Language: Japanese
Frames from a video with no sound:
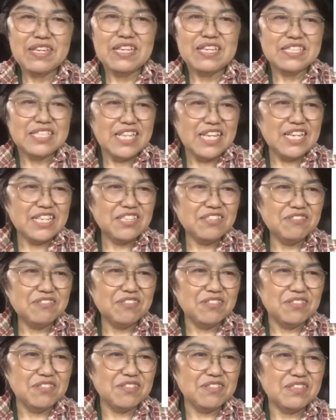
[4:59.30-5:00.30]
清
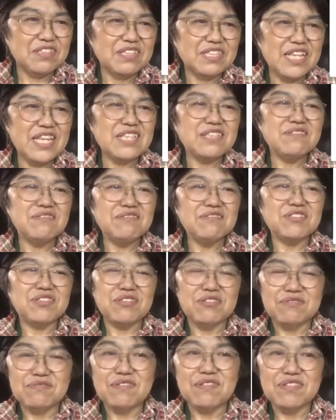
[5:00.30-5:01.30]
業清掃
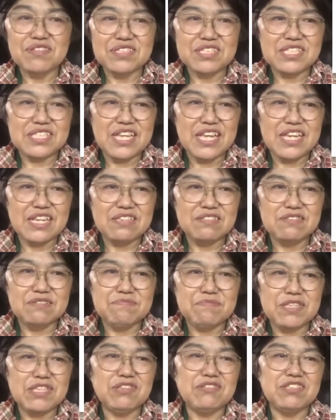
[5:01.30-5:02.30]
業をしている
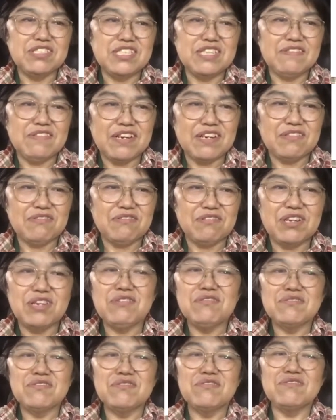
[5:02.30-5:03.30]
身としてはこれ
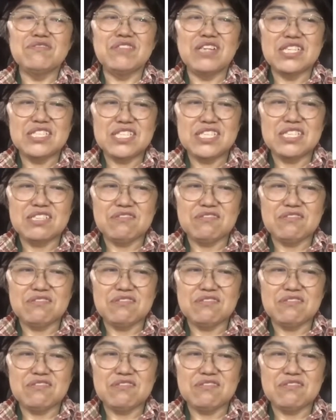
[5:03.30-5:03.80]
ほど嬉しい